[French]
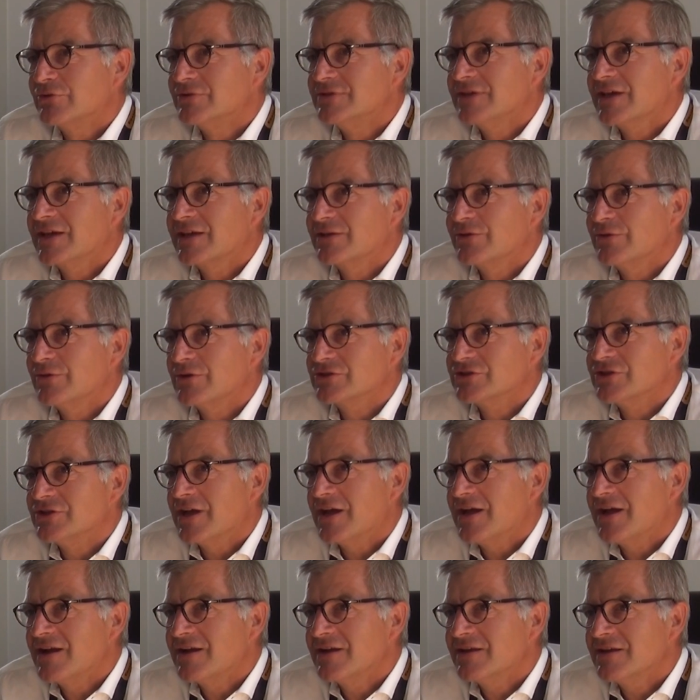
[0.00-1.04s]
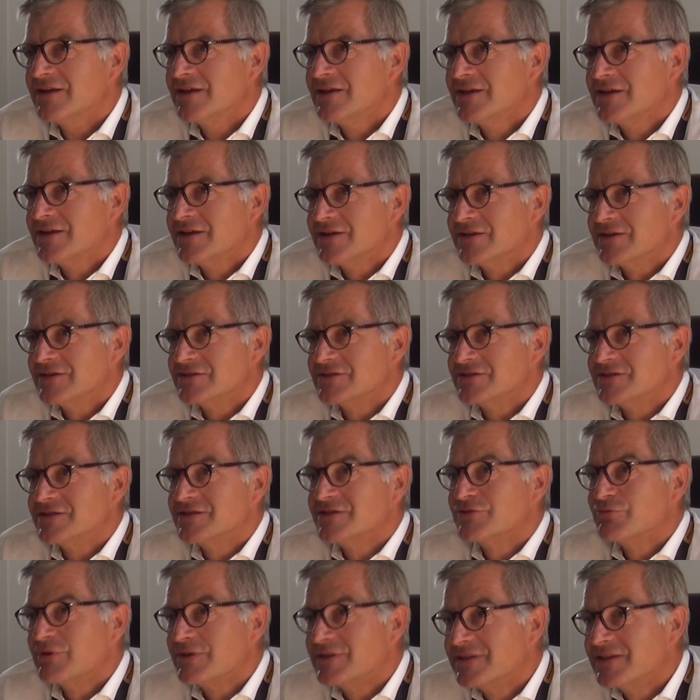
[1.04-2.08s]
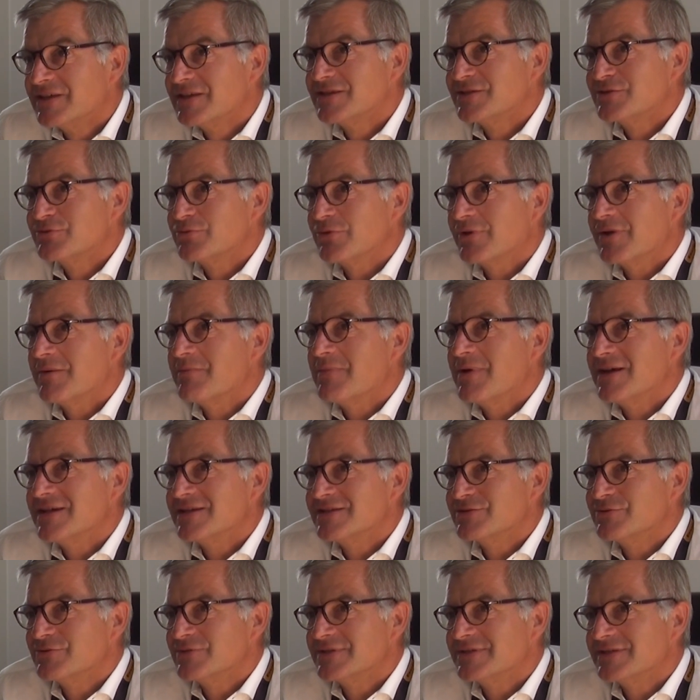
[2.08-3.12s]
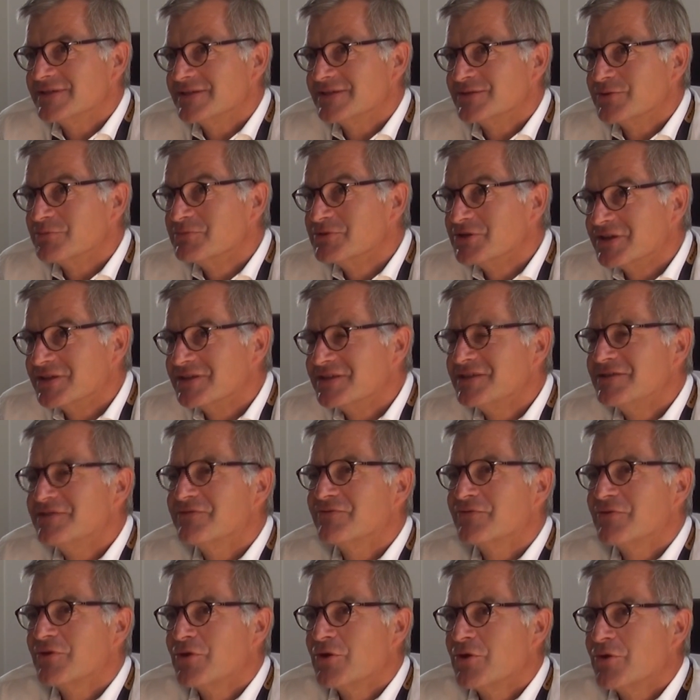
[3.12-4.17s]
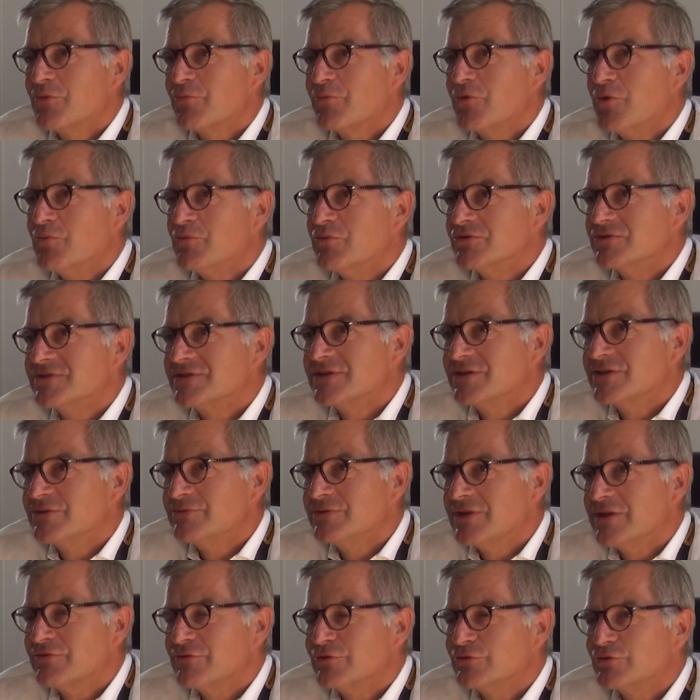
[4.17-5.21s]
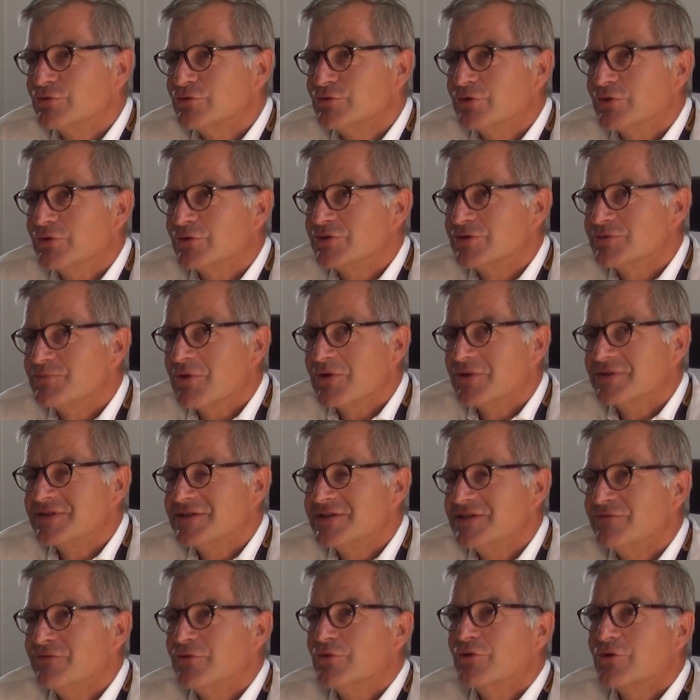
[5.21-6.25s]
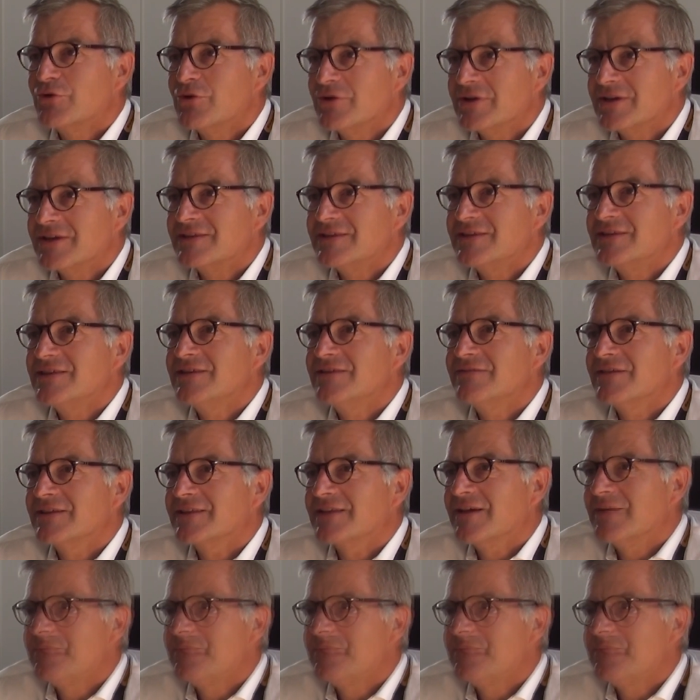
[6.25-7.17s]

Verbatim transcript: que directeur général, j'ai souhaité, sur la base de ces objectifs, proposer une aventure sportive collective à